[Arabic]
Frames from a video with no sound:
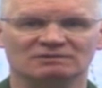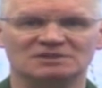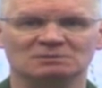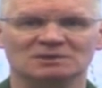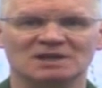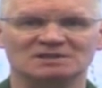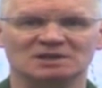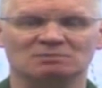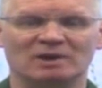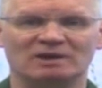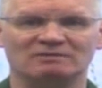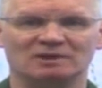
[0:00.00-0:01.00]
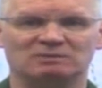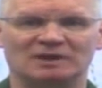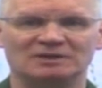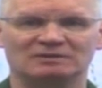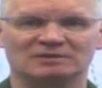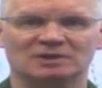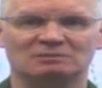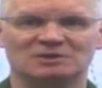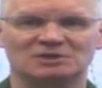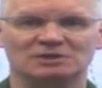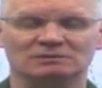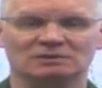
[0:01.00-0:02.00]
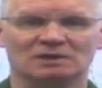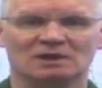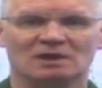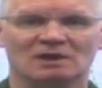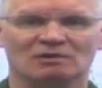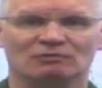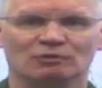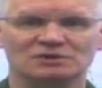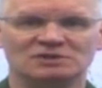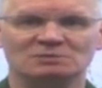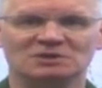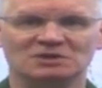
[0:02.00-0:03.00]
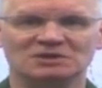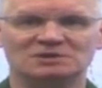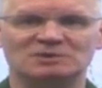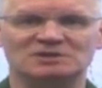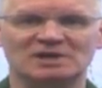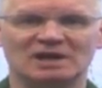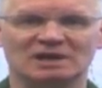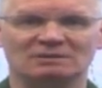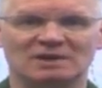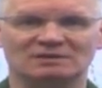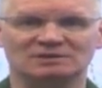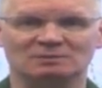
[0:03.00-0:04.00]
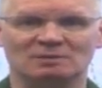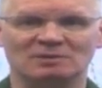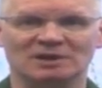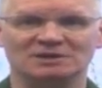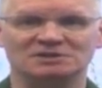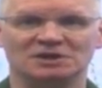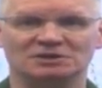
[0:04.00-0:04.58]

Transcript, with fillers: كذلك تم القضاء على أكثر من 40 جنديا أوكرانيا في اتجاه